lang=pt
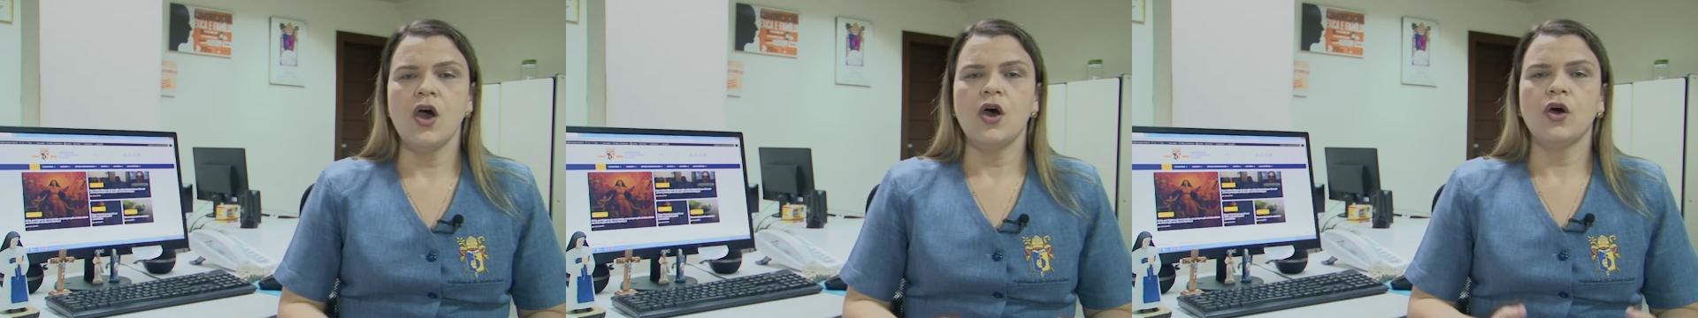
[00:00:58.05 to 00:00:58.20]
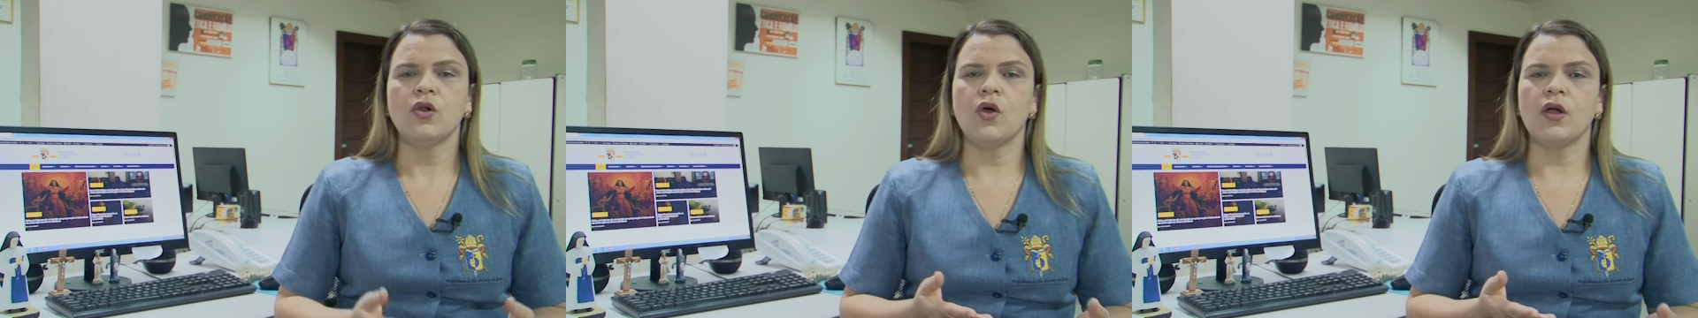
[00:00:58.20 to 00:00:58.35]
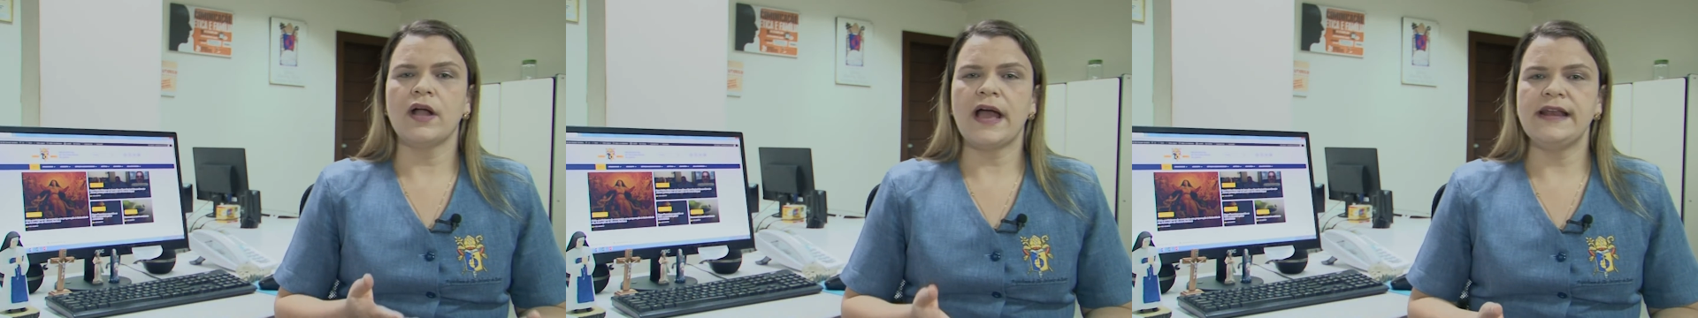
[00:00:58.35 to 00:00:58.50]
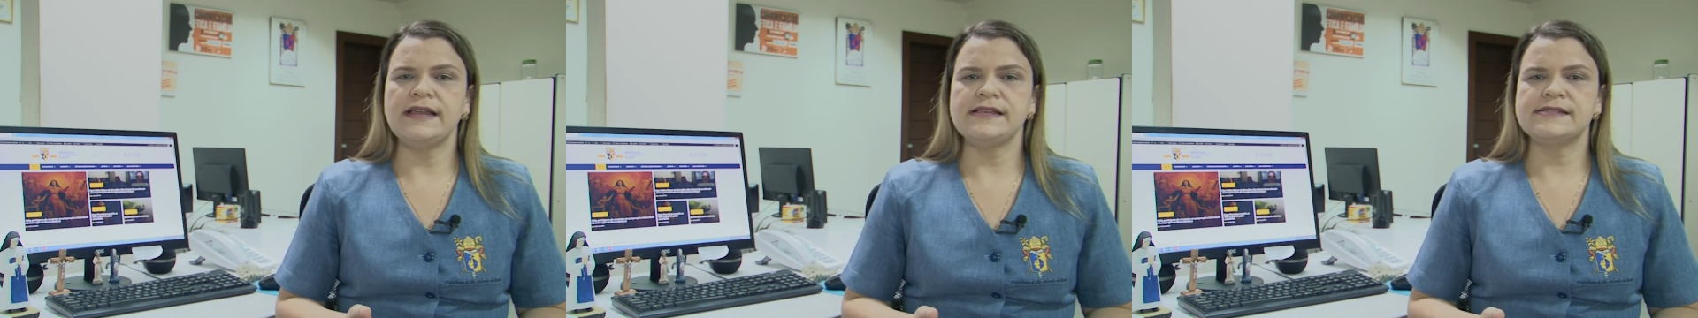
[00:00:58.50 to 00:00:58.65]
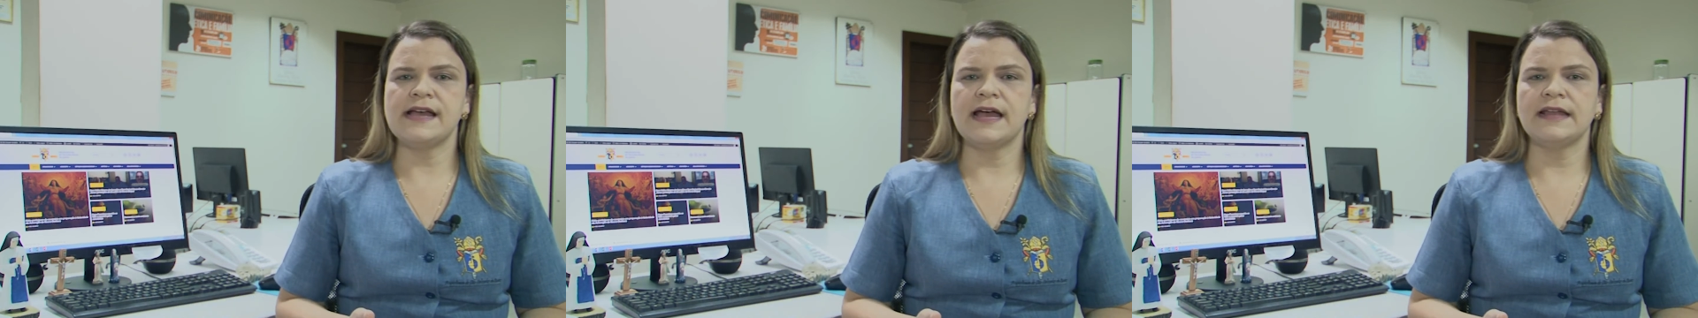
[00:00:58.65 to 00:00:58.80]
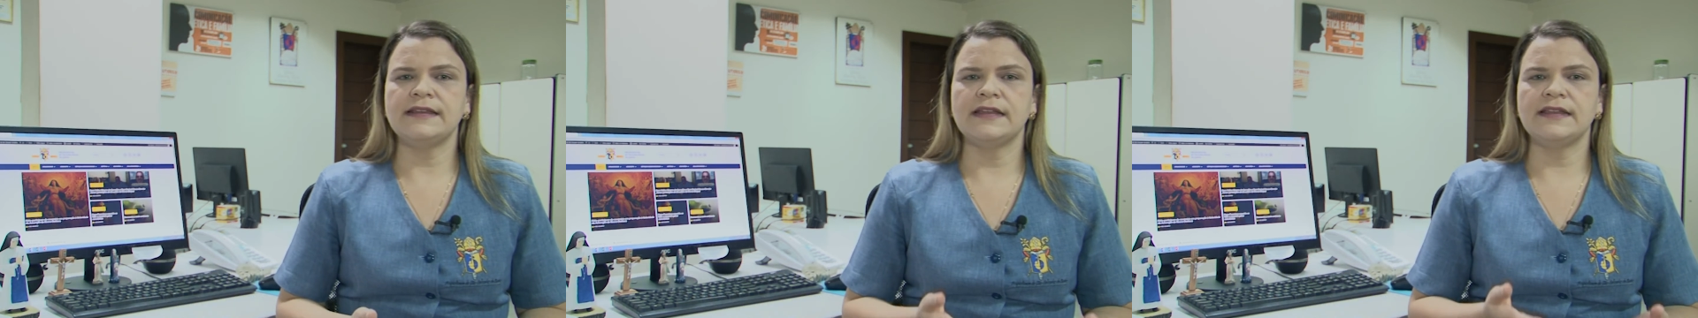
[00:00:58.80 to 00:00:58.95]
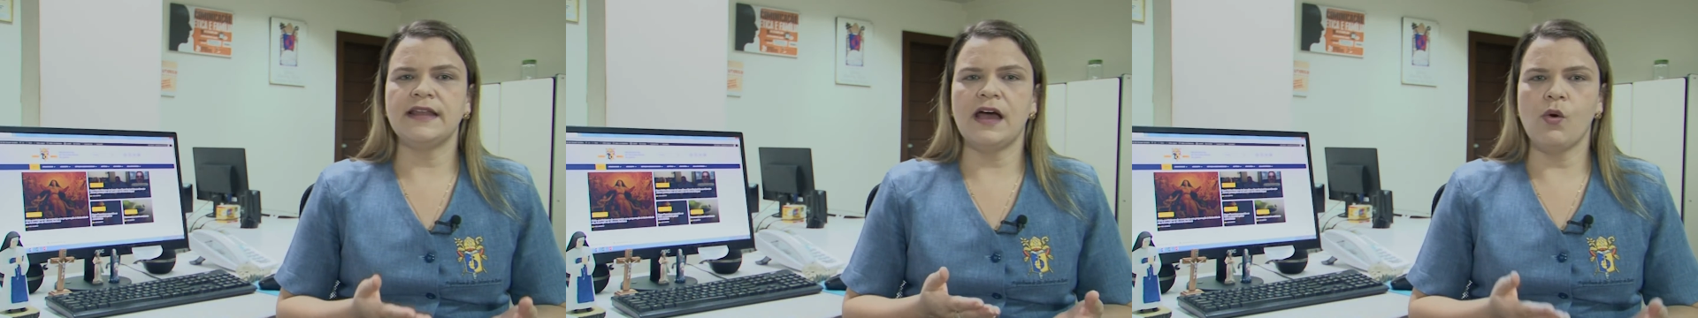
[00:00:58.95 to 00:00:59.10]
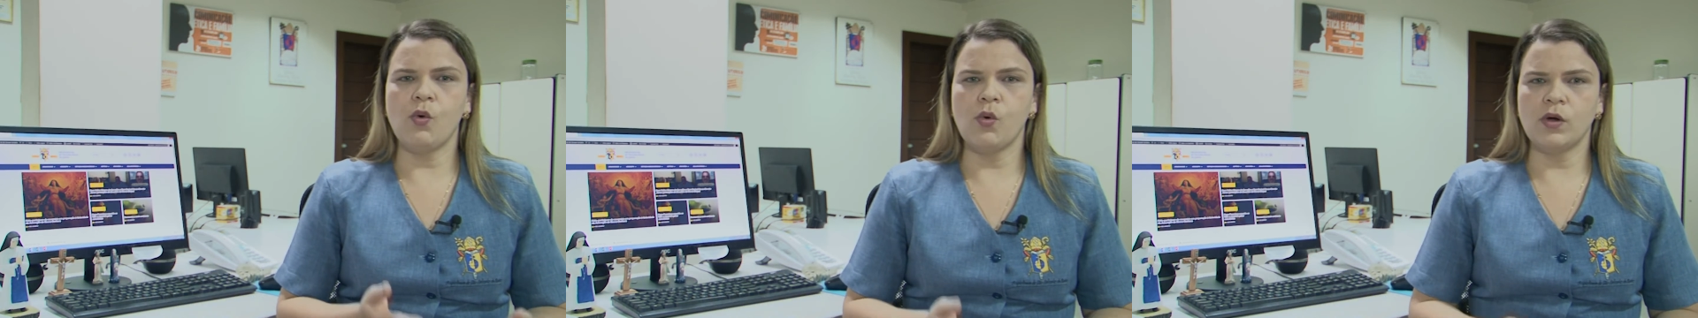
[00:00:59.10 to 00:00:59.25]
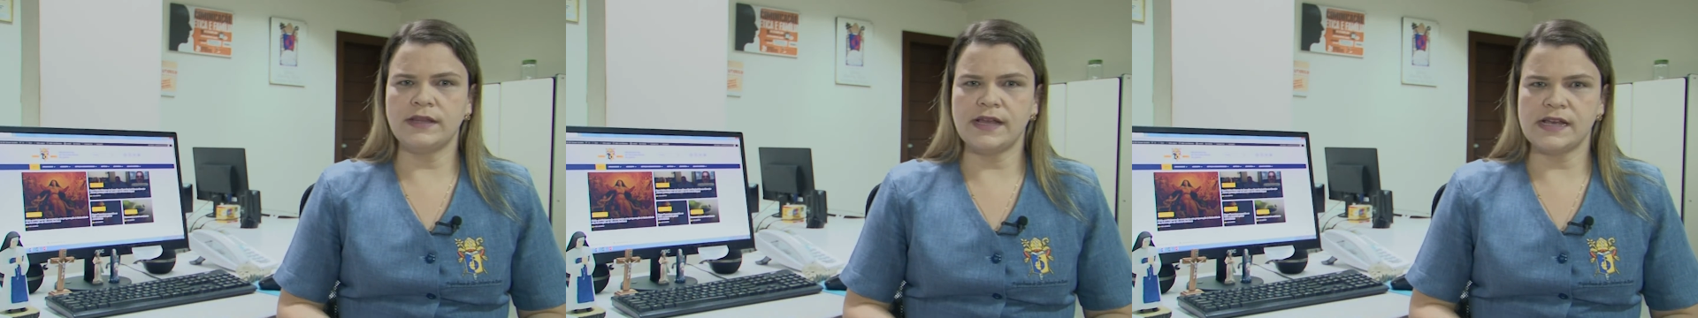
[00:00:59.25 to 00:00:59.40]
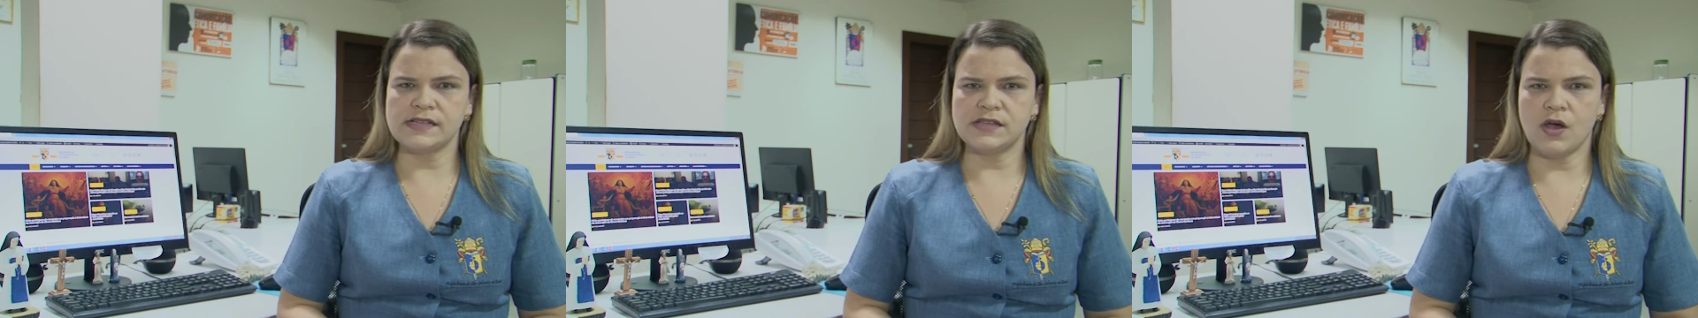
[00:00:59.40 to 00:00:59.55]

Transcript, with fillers: localizada na Rua das